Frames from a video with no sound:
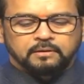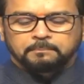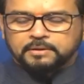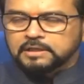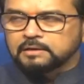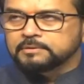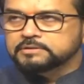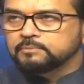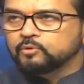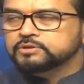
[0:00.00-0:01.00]

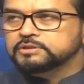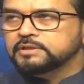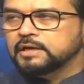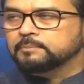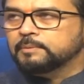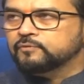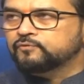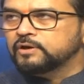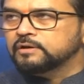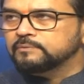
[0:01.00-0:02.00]
प्रधानमंत्री मोदी जी ने एक बार
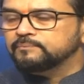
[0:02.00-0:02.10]
फिर